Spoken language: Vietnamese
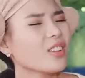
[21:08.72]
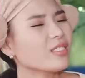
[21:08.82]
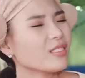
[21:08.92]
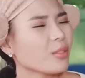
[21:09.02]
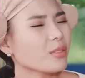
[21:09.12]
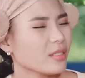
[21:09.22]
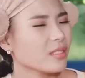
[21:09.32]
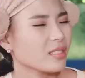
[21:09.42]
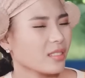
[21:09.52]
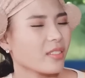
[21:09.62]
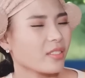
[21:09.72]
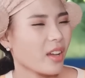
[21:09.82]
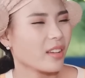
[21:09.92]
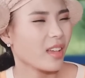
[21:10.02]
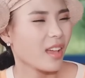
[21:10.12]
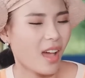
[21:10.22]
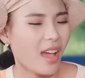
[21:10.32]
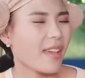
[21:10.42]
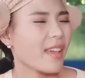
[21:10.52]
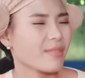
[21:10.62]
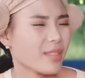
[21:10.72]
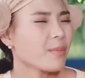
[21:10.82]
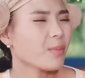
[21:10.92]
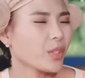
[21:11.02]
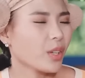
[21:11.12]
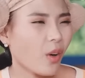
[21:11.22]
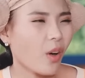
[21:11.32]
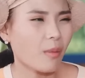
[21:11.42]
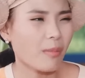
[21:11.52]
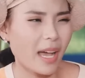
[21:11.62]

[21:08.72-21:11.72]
được rồi được, được, được rồi được rồi em em sẽ đi mua cho cô